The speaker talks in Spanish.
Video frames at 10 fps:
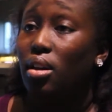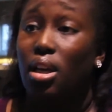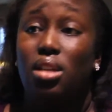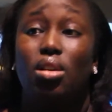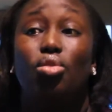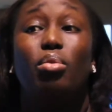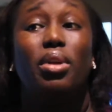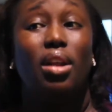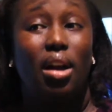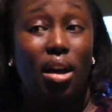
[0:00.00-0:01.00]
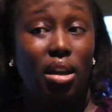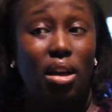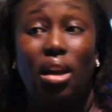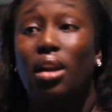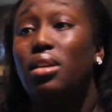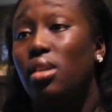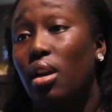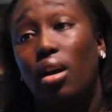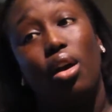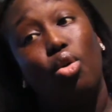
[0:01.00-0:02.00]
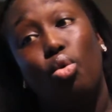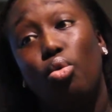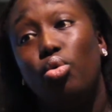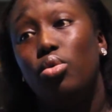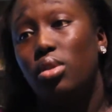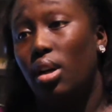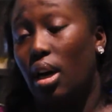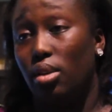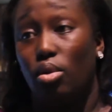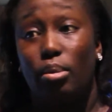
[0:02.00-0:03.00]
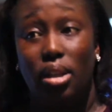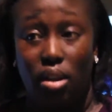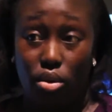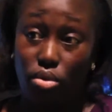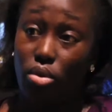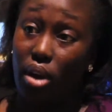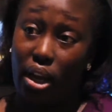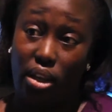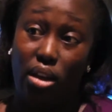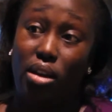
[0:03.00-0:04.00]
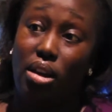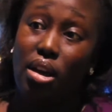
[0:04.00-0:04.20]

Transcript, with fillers: ¿Qué es el nombre de la calle en la esquina que cruzan actualmente con tu calle?